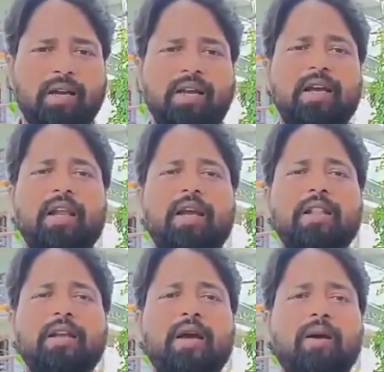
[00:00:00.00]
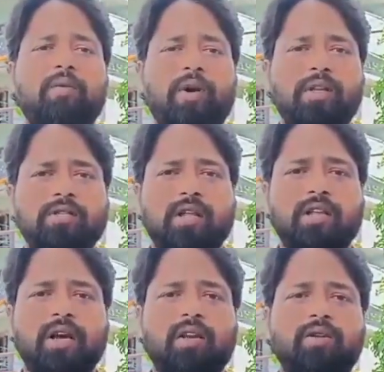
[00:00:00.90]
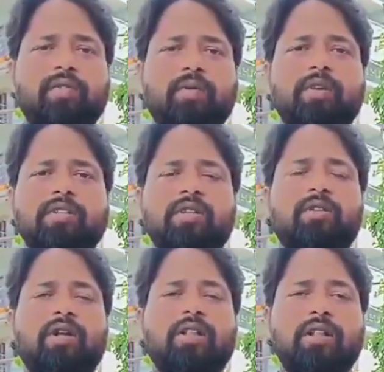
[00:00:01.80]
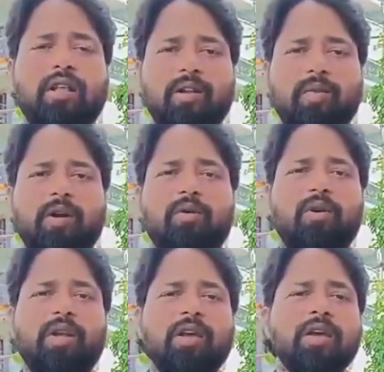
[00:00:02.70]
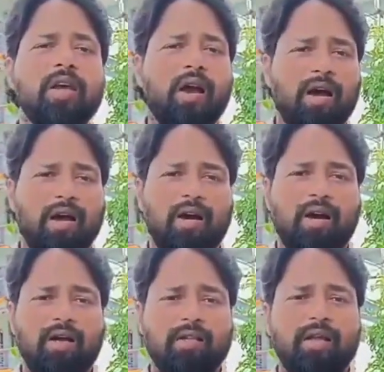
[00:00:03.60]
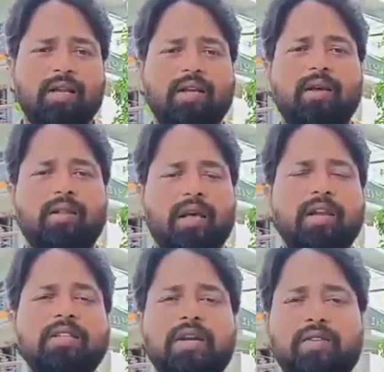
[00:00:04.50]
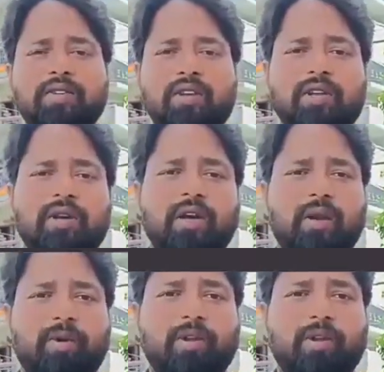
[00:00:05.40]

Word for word: ఆ ఎట్టకేలకైతే ఆ ఫారెస్ట్ అధికారులు ఇన్ఫర్మేషన్ తోటి అయితే దాన్ని పట్టుకొని ఆ దాన్ని తరలించిన విషయం అయితే